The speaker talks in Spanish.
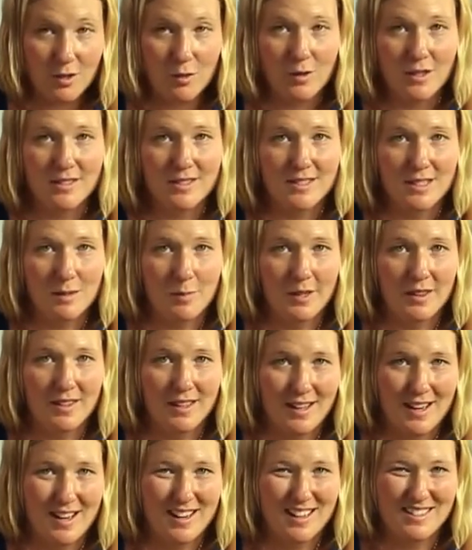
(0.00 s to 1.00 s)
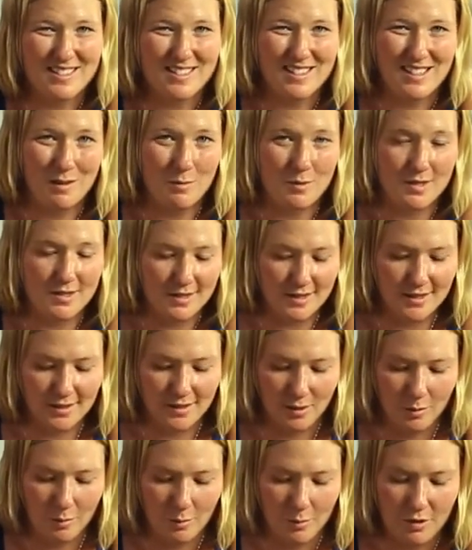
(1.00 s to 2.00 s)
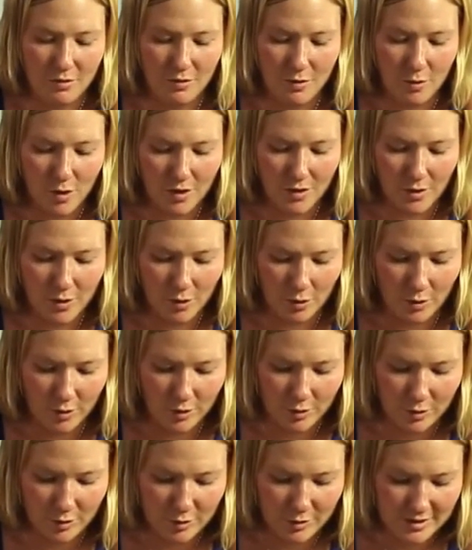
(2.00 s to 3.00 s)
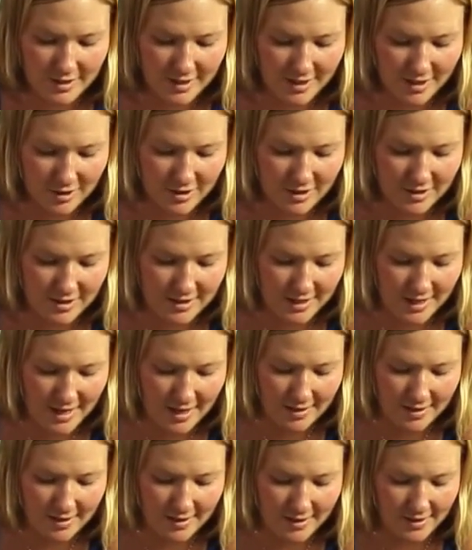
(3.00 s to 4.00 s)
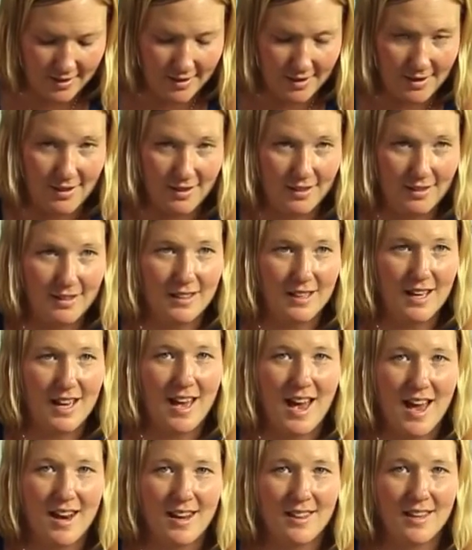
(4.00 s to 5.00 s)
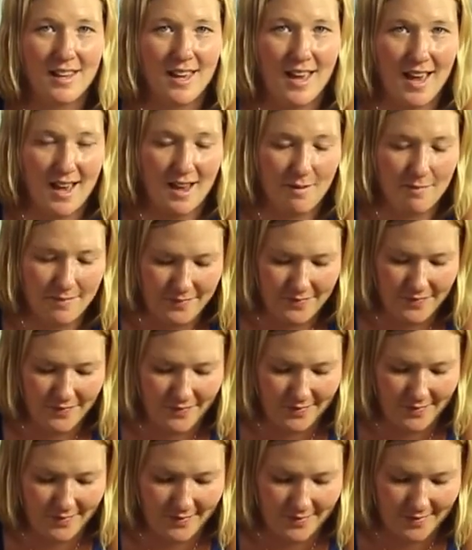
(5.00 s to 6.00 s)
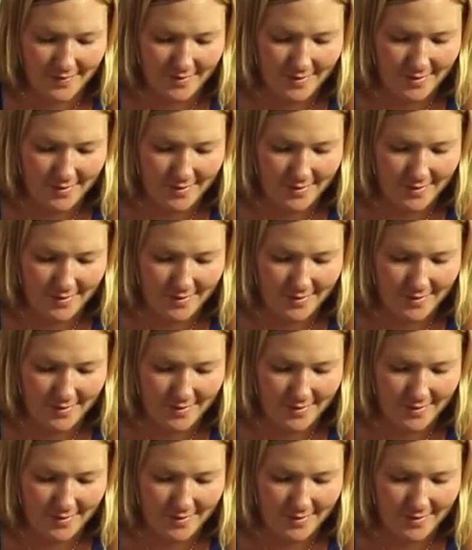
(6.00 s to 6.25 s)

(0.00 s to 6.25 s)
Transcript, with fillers: Normalmente este individuo llega un poco más temprano que el resto de la gente para que no perdamos tiempo.